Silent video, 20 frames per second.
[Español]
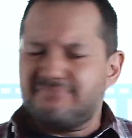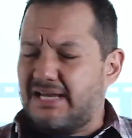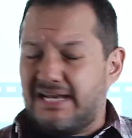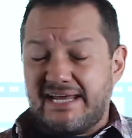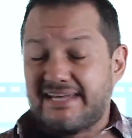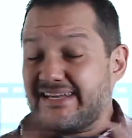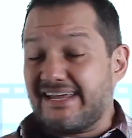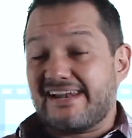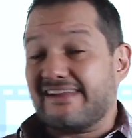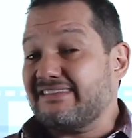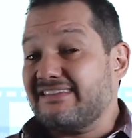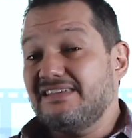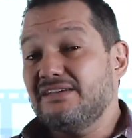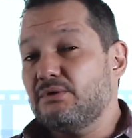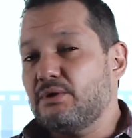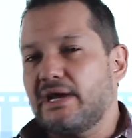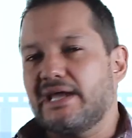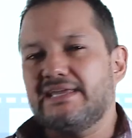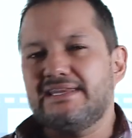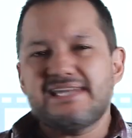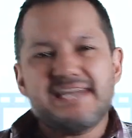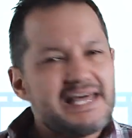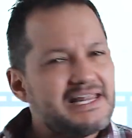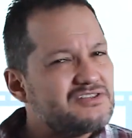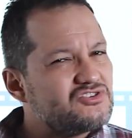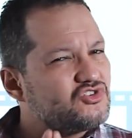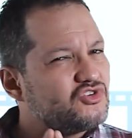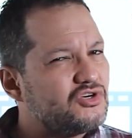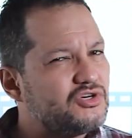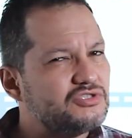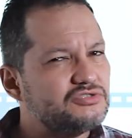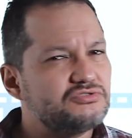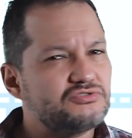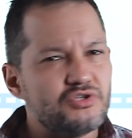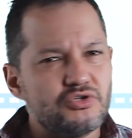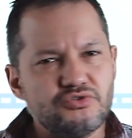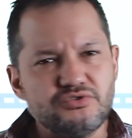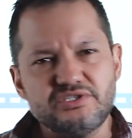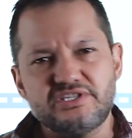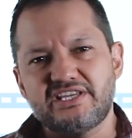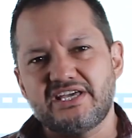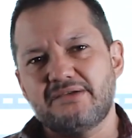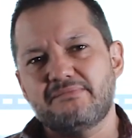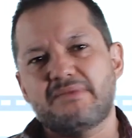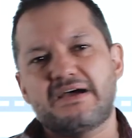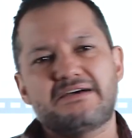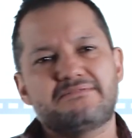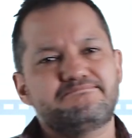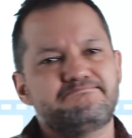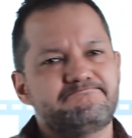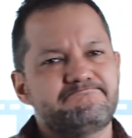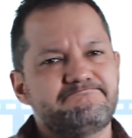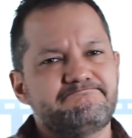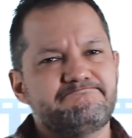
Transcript: en la narrativa en general son todo un tema.